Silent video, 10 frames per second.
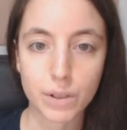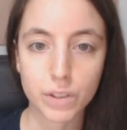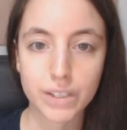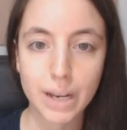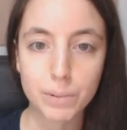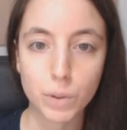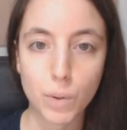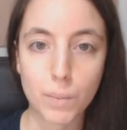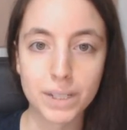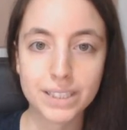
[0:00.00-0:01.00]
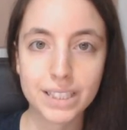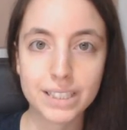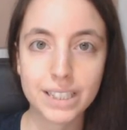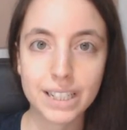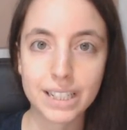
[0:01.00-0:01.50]
quando vi capita quei
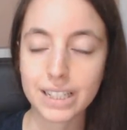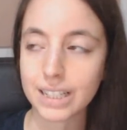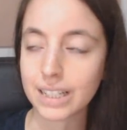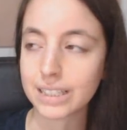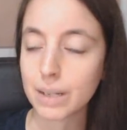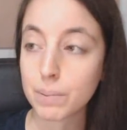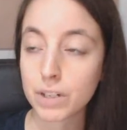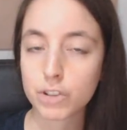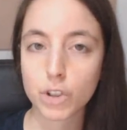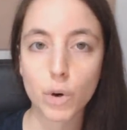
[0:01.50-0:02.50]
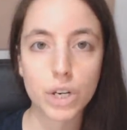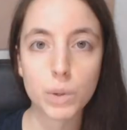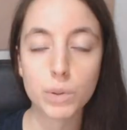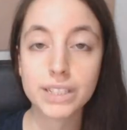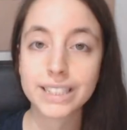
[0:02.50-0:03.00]
momenti di depressione
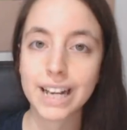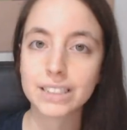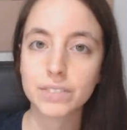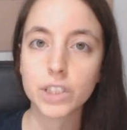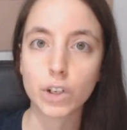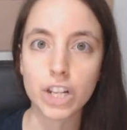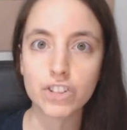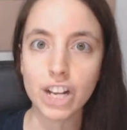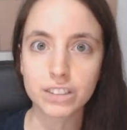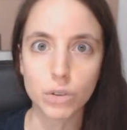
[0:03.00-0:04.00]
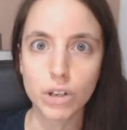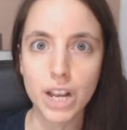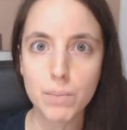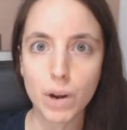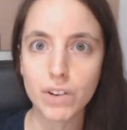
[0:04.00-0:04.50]
in cui gli insegnanti vi dicono leggete un
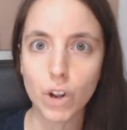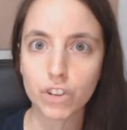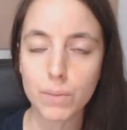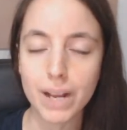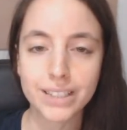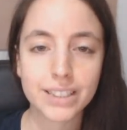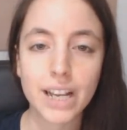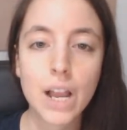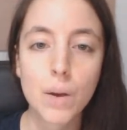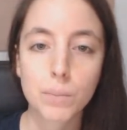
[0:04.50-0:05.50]
libro velocemente,